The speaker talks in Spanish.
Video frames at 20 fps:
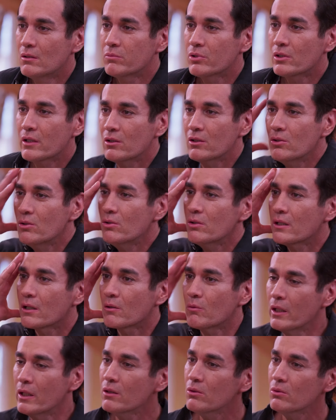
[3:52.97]
Porque no lo
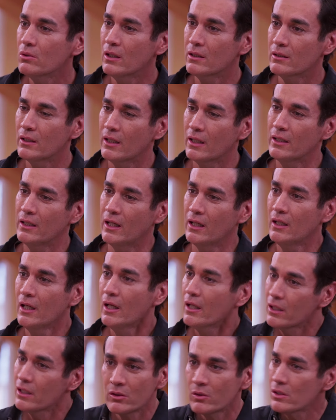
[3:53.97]
recuerdo, Natalia.
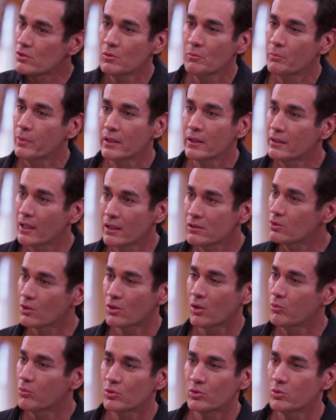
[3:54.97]
Y no es un pretexto
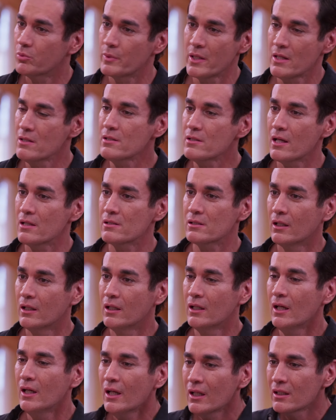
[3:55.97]
como tú piensas.
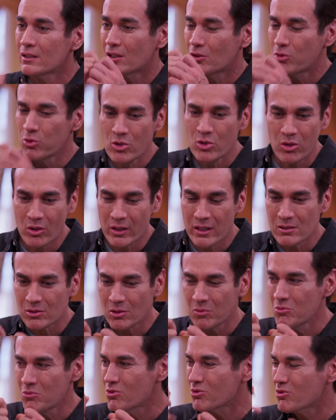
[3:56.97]
Te juro que es
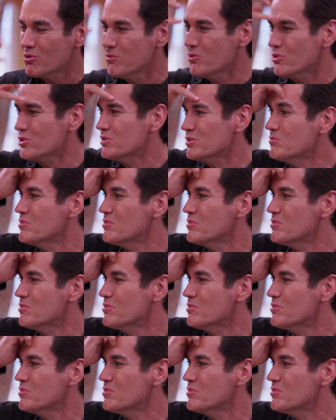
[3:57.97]
como, como si